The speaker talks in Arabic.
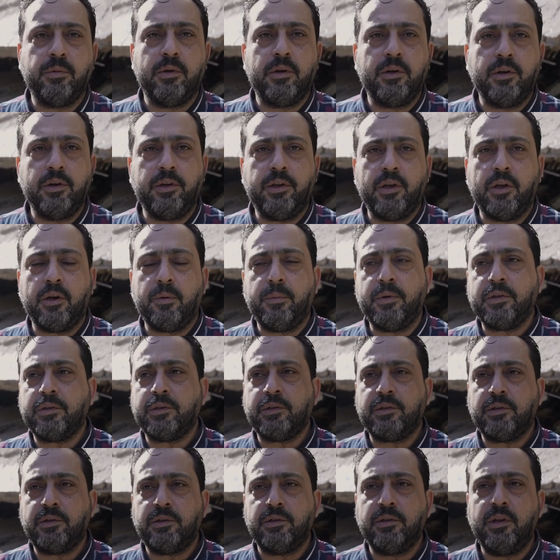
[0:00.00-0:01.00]
بالانهيار
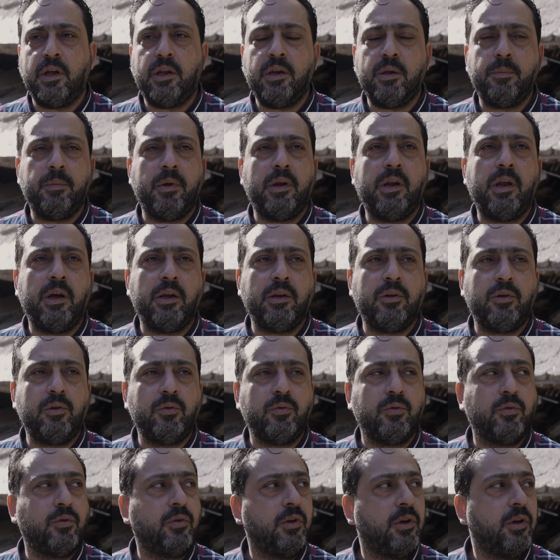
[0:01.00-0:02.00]
بس نحن بلغنا
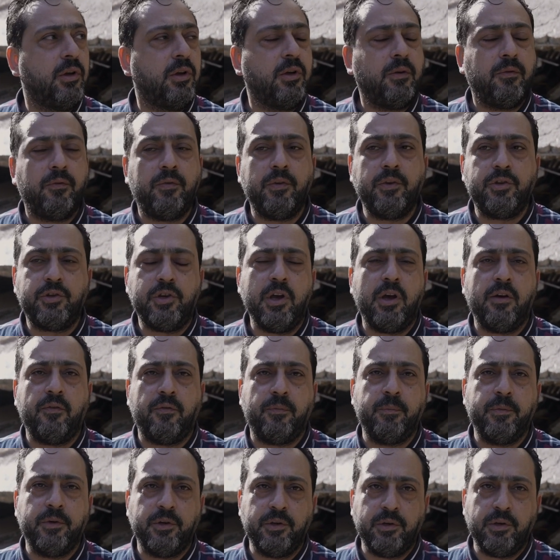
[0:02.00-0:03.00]
انه في
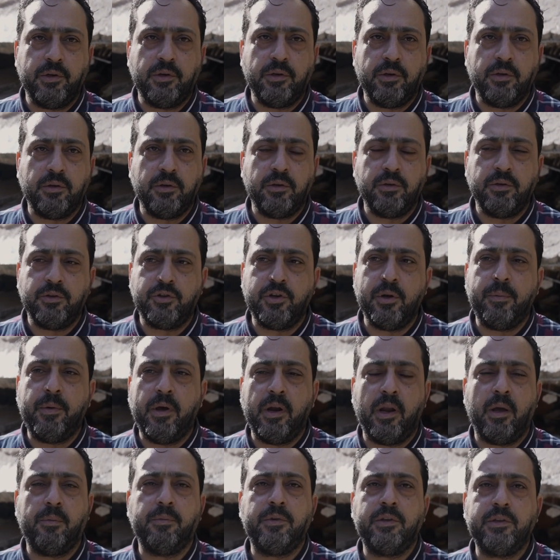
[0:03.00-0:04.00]
شقف من
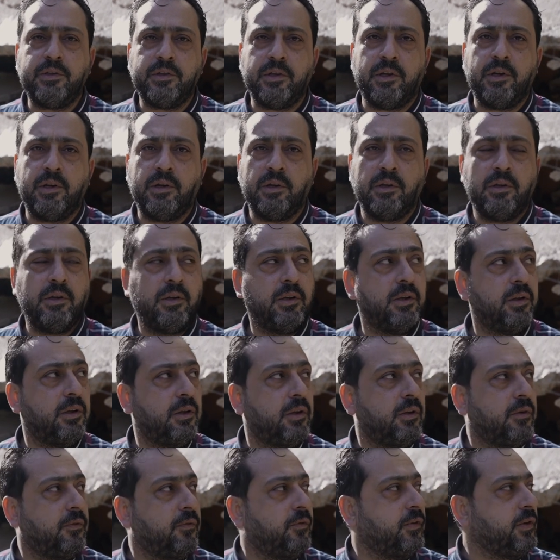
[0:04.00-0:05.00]
الجبل عم ينزل
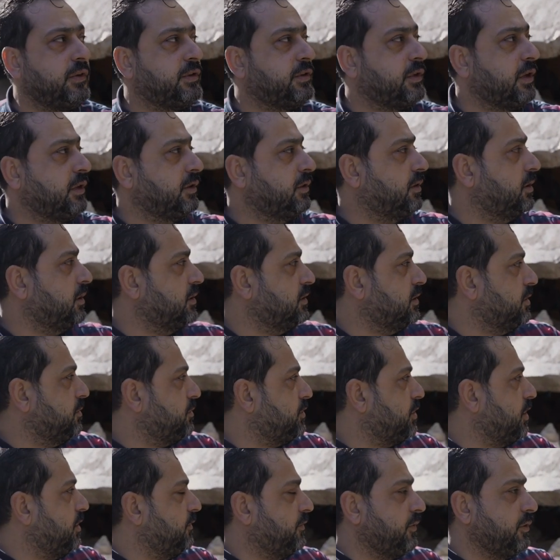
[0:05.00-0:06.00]
في سد اذا
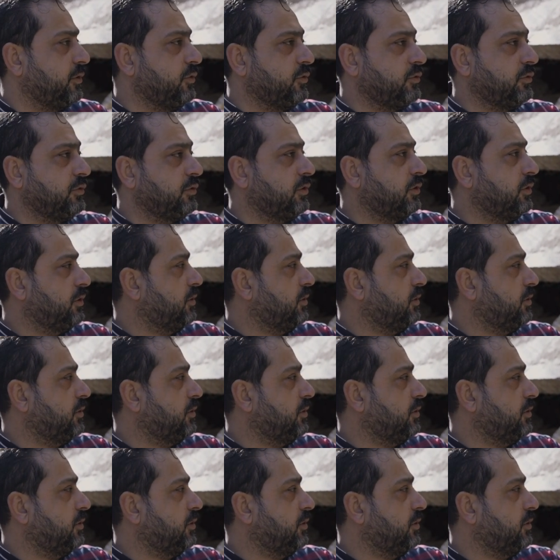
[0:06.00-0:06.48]
شايفينه